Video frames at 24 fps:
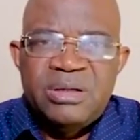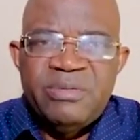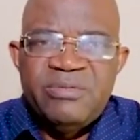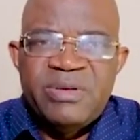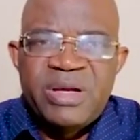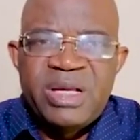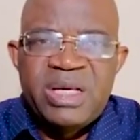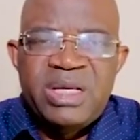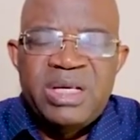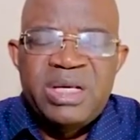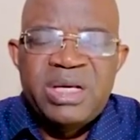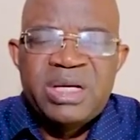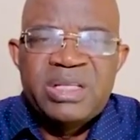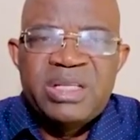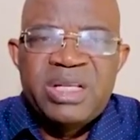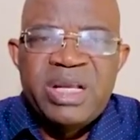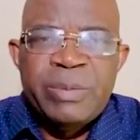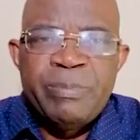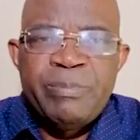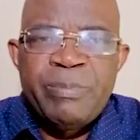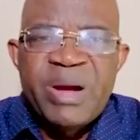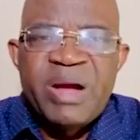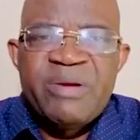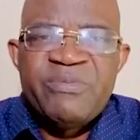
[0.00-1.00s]
qui veut dire
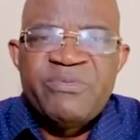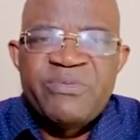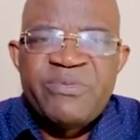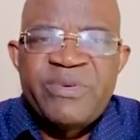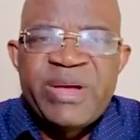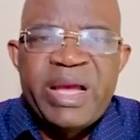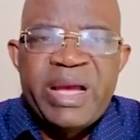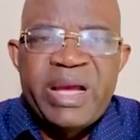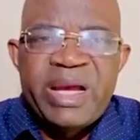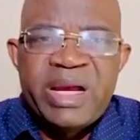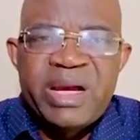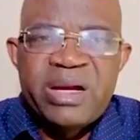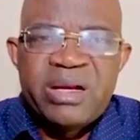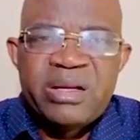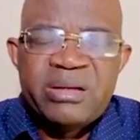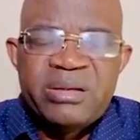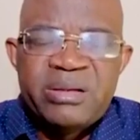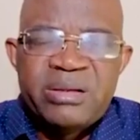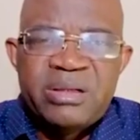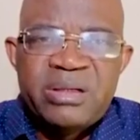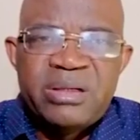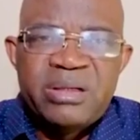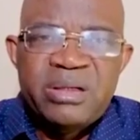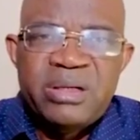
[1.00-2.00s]
ne pas faire.
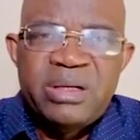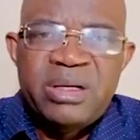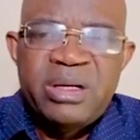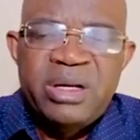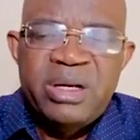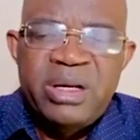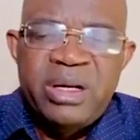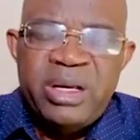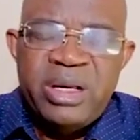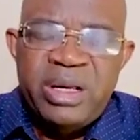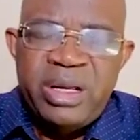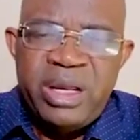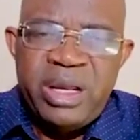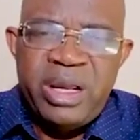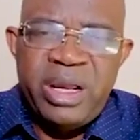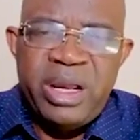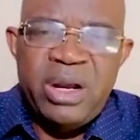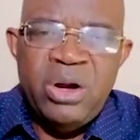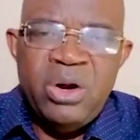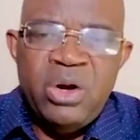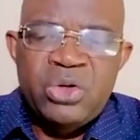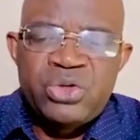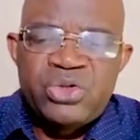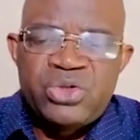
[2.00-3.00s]

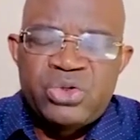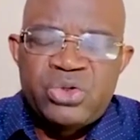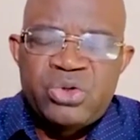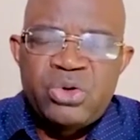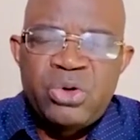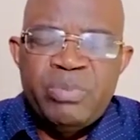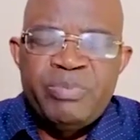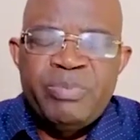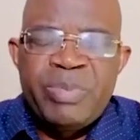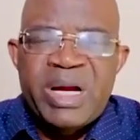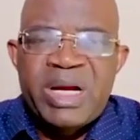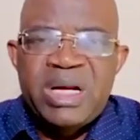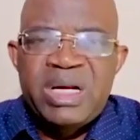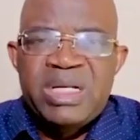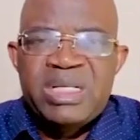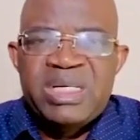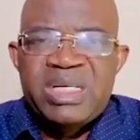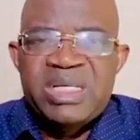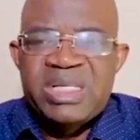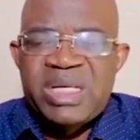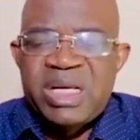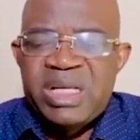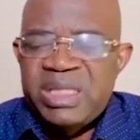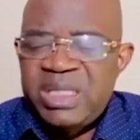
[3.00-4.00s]
Et lorsqu'on
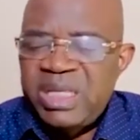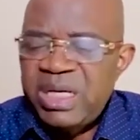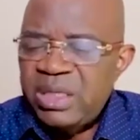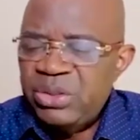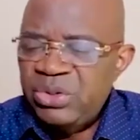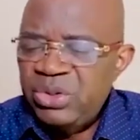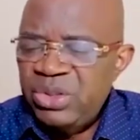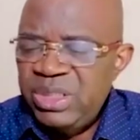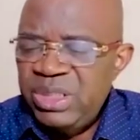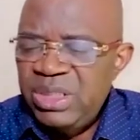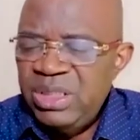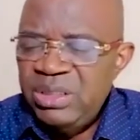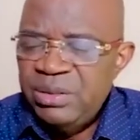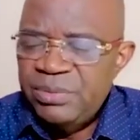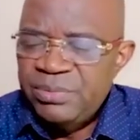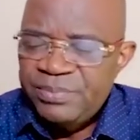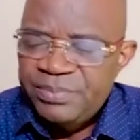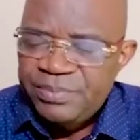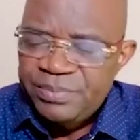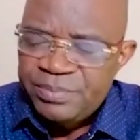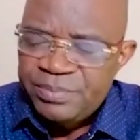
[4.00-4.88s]
parle des interdits,